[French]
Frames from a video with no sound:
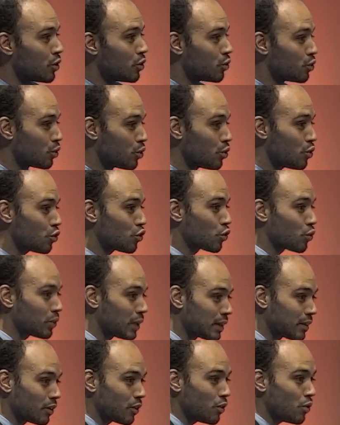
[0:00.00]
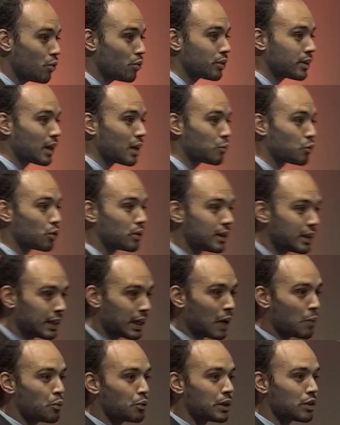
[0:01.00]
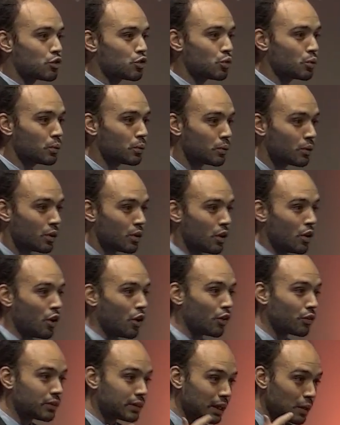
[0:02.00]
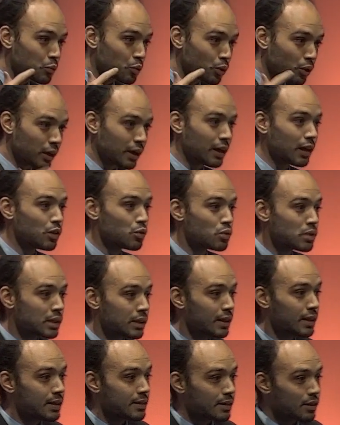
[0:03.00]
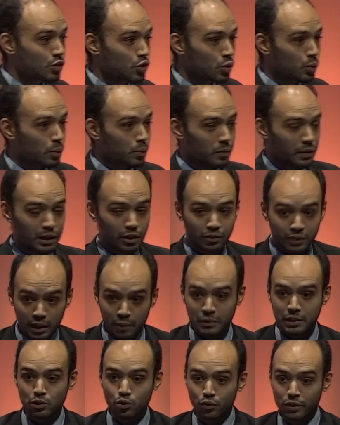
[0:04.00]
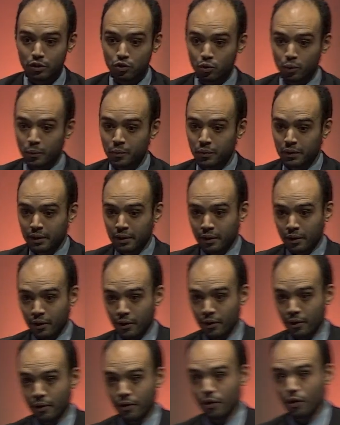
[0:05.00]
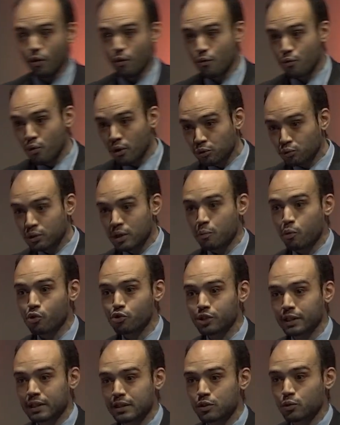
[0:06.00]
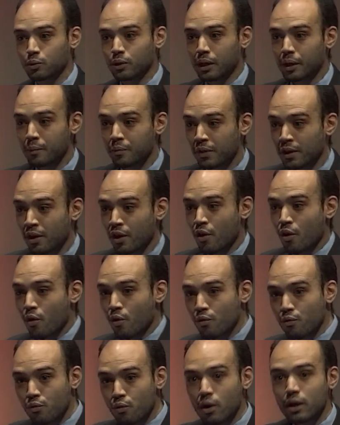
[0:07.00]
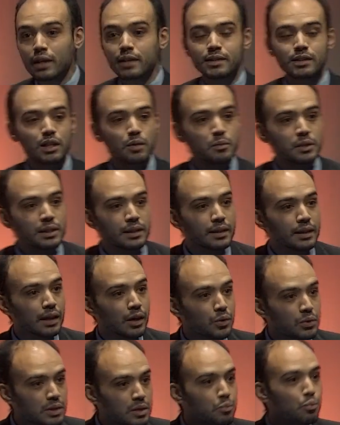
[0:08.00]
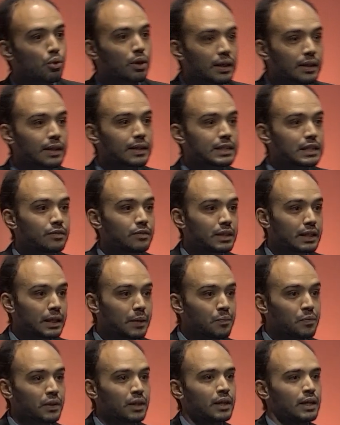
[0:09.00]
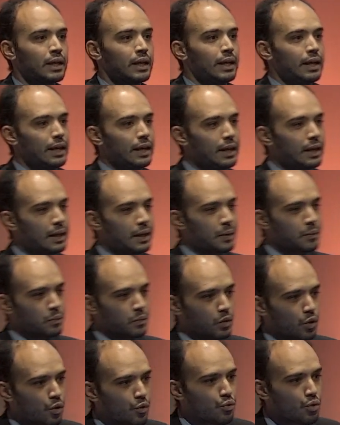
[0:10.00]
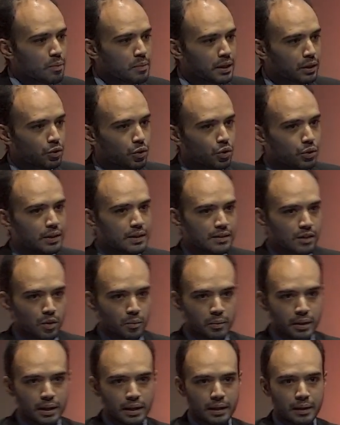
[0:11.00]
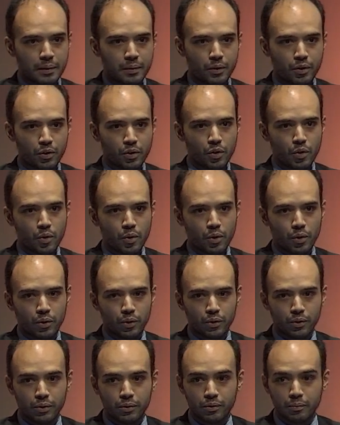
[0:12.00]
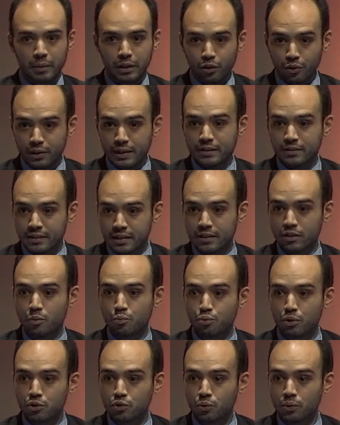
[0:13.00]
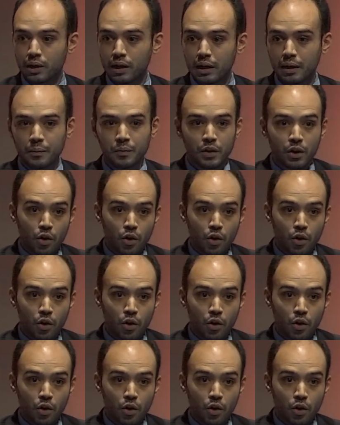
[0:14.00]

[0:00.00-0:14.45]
de ce qu'on attend en termes de décarbonation, en termes de réindustrialisation et en termes d'innovation. Euh, on voit tous les projets qui sont là, on voit la dynamique qui est là aussi pour l'attractivité. Et on voit bien que désormais, euh, maintenant que ces emplois sont là,